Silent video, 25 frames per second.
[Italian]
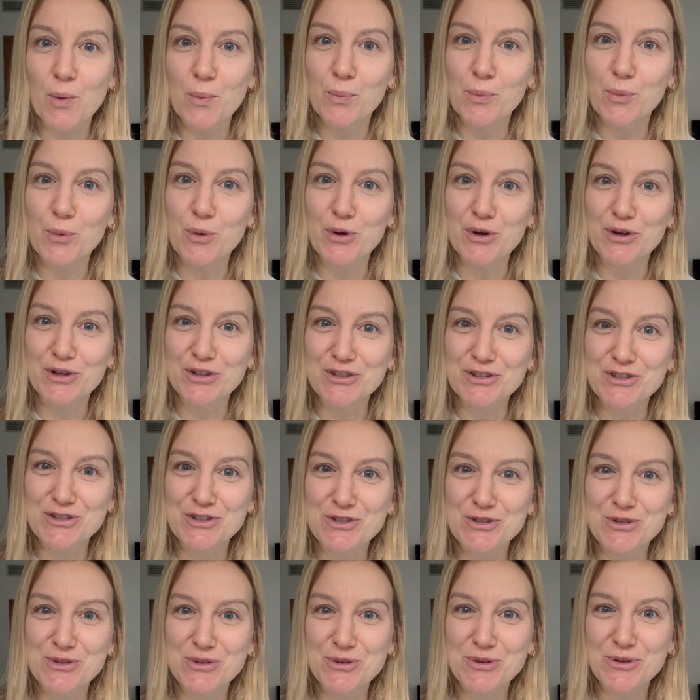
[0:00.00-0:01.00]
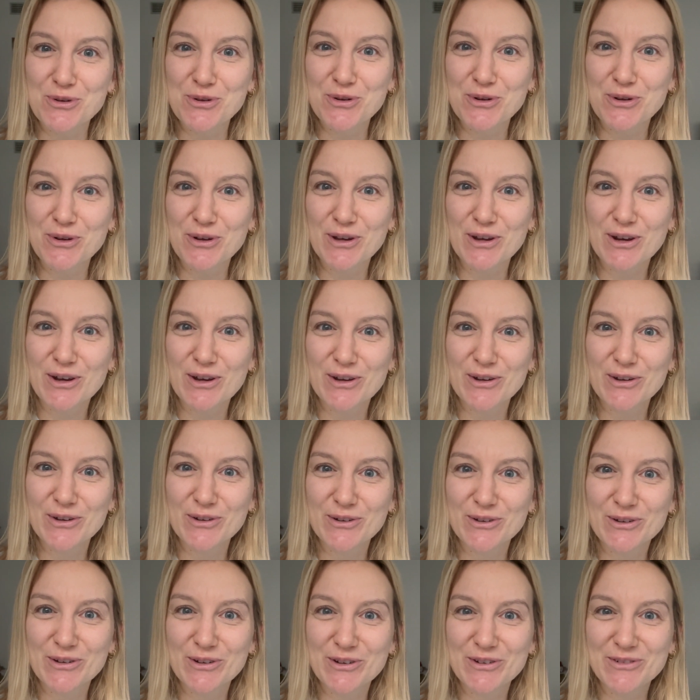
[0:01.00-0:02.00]

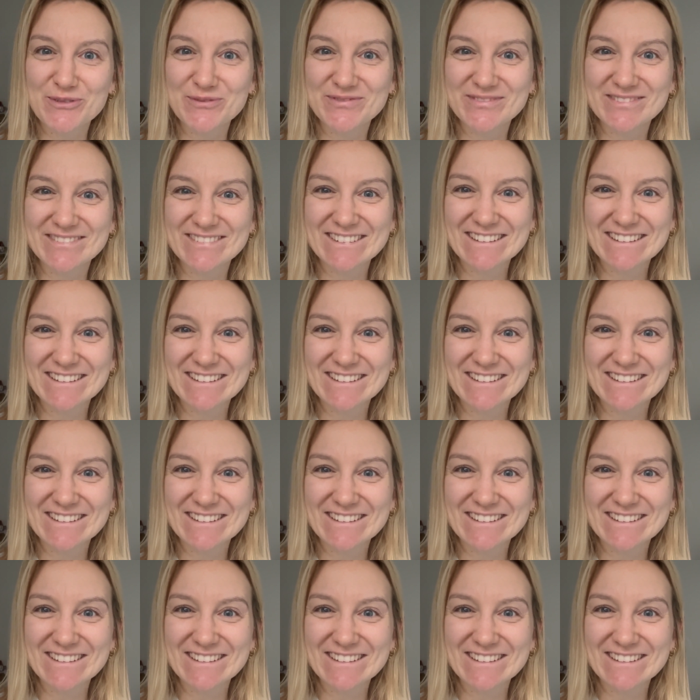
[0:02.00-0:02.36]
Buongiorno,